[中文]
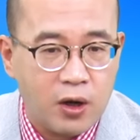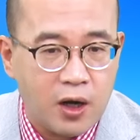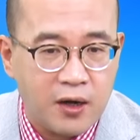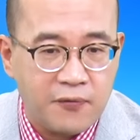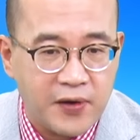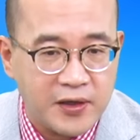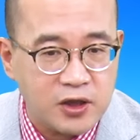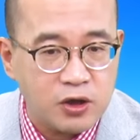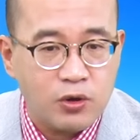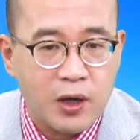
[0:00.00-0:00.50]

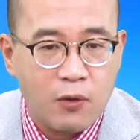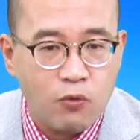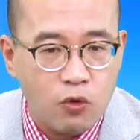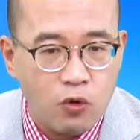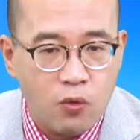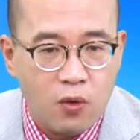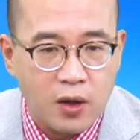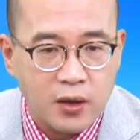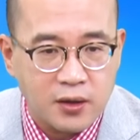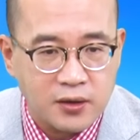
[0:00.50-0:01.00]
粉丝团问
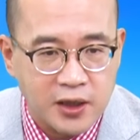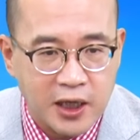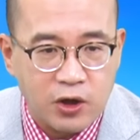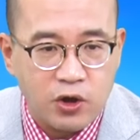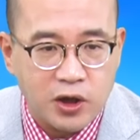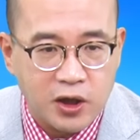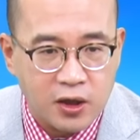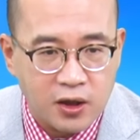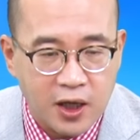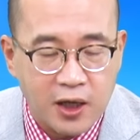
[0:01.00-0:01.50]
我
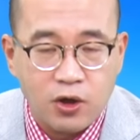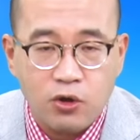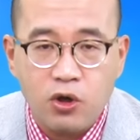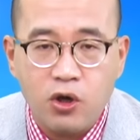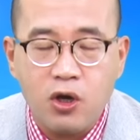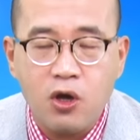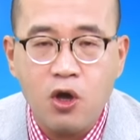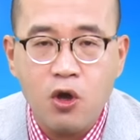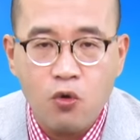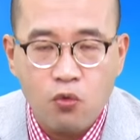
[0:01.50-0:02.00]
天
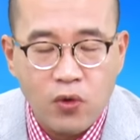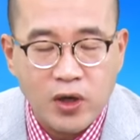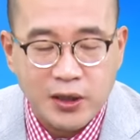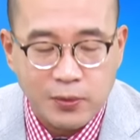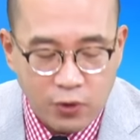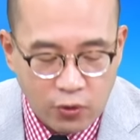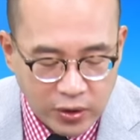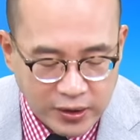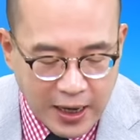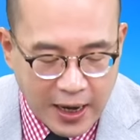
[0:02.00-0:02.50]
钰为什
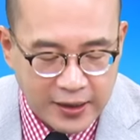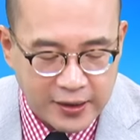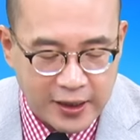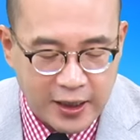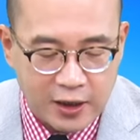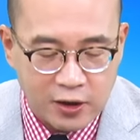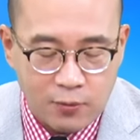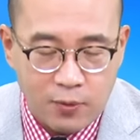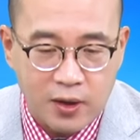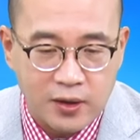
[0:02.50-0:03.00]
么会大
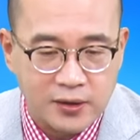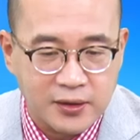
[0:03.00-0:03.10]
跌，好不好？